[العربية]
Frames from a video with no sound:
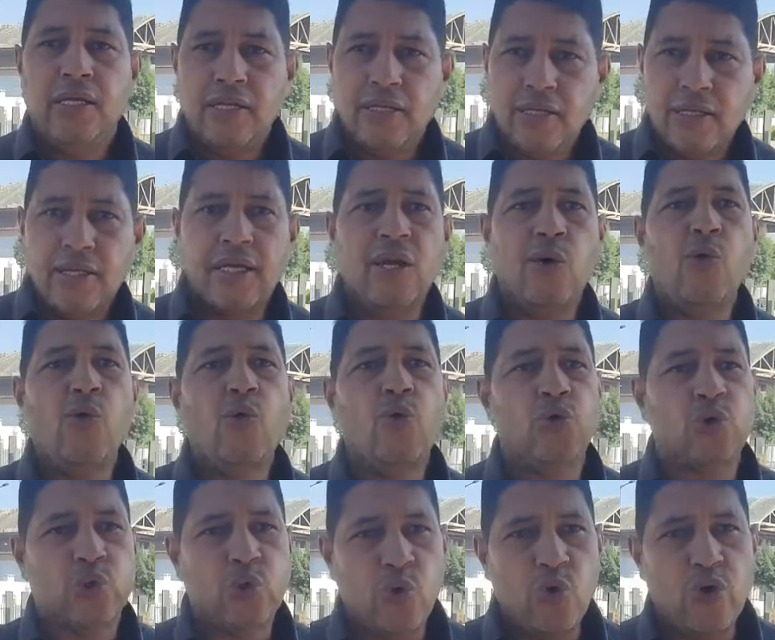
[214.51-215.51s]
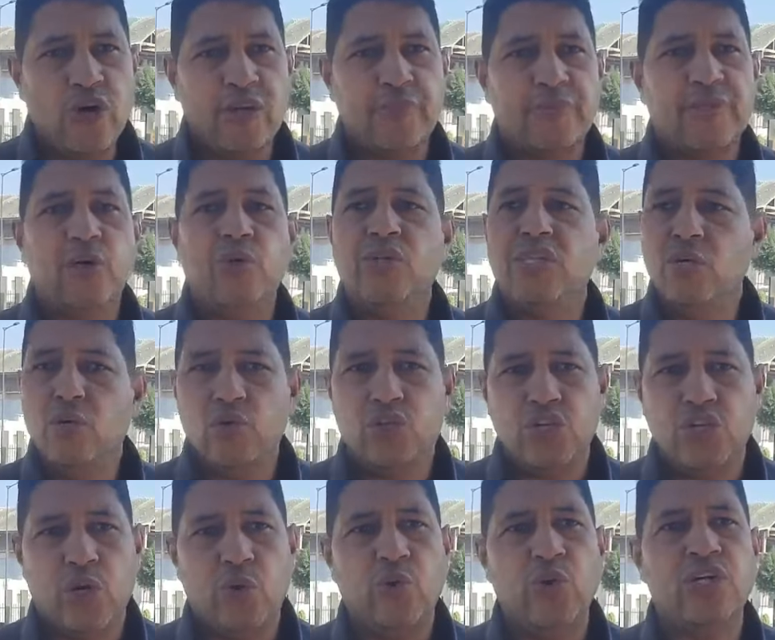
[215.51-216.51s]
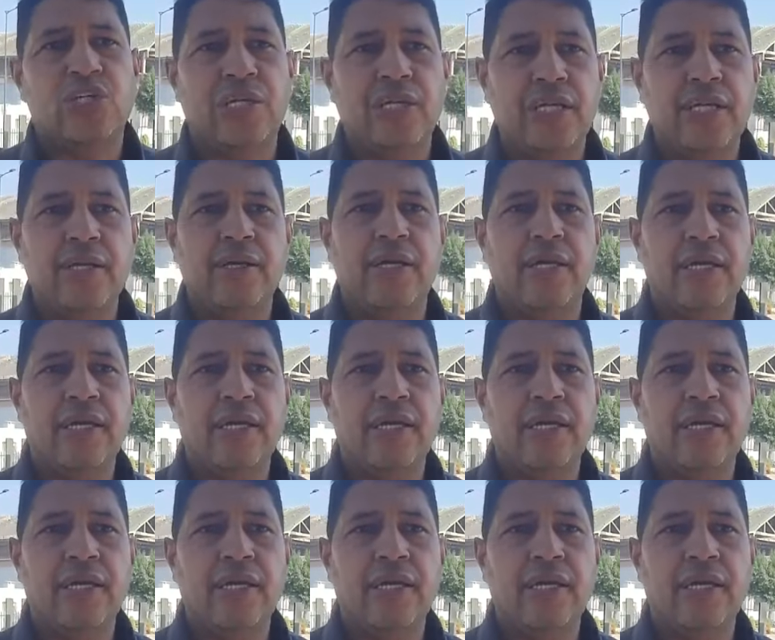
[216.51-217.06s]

يلوزوا يبداو يديروا شي حوايج اللي